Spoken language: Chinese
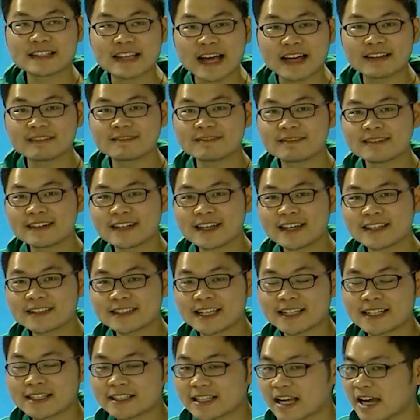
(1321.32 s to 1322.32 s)
三，
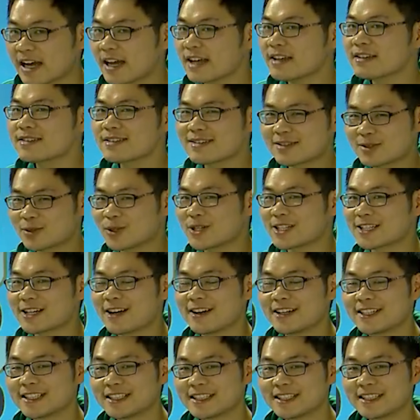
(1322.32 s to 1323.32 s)
它的答案是多
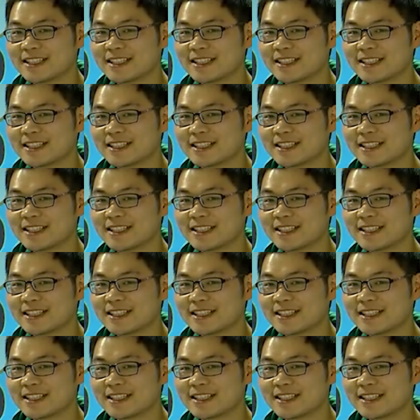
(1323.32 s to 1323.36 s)
少？